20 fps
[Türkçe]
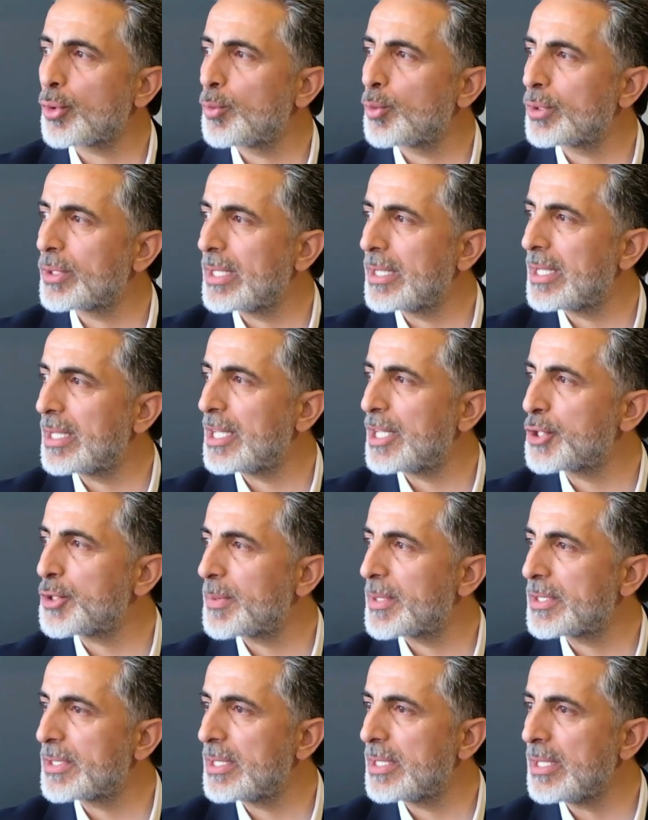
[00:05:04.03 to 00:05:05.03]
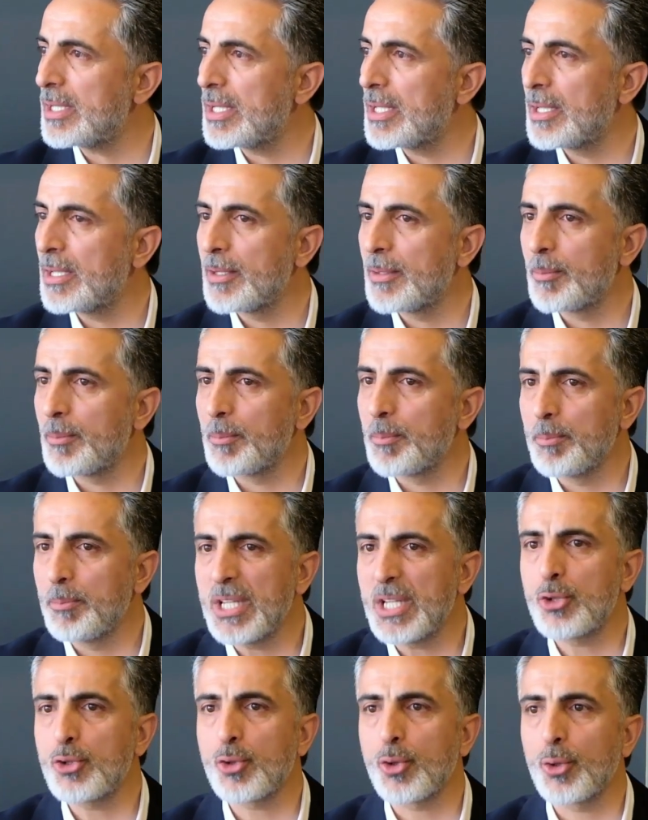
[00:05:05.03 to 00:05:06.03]
kurumunda yerleşmesi
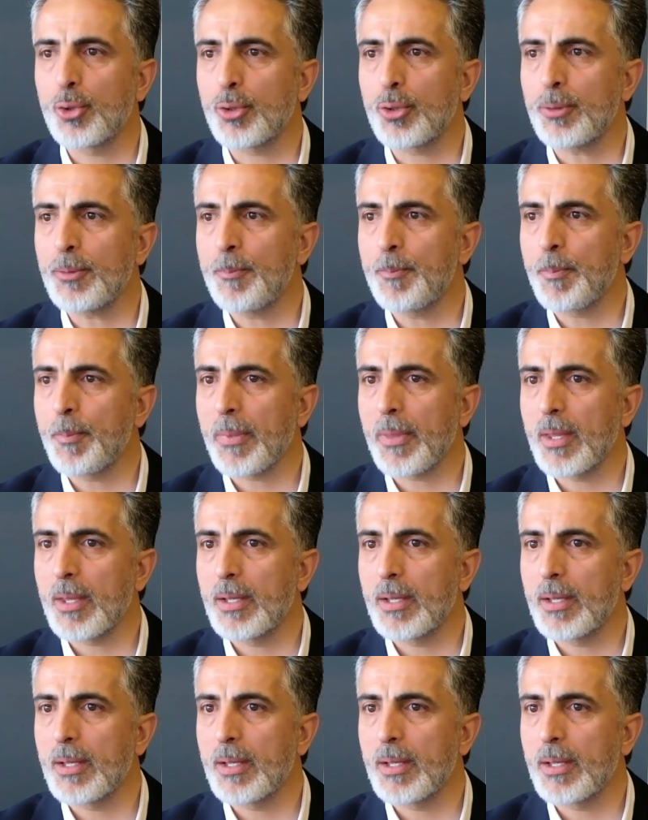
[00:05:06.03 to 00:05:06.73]
birçoğunun